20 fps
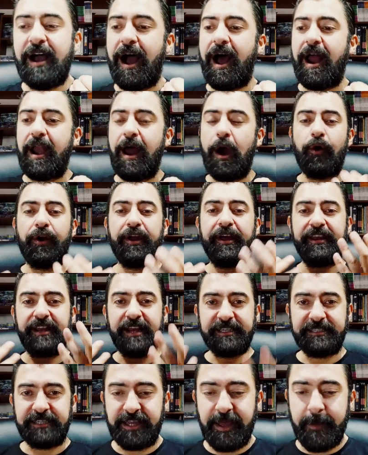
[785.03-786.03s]
a la hora de
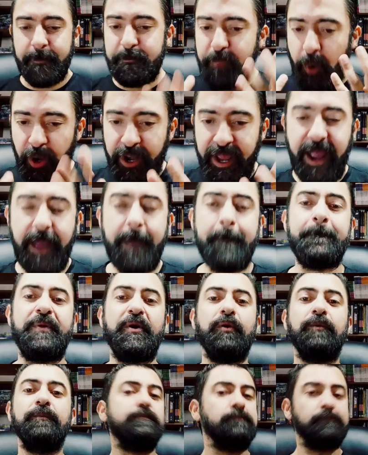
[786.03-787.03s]
ir a cine. Por
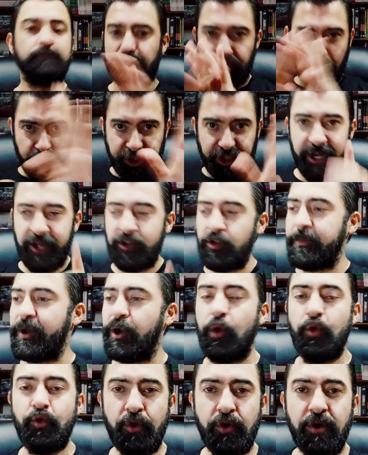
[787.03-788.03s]
ejemplo, chochera
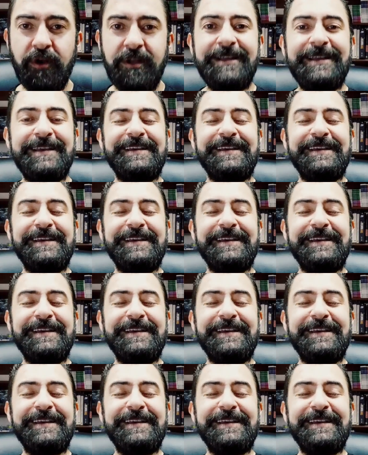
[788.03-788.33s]
número uno.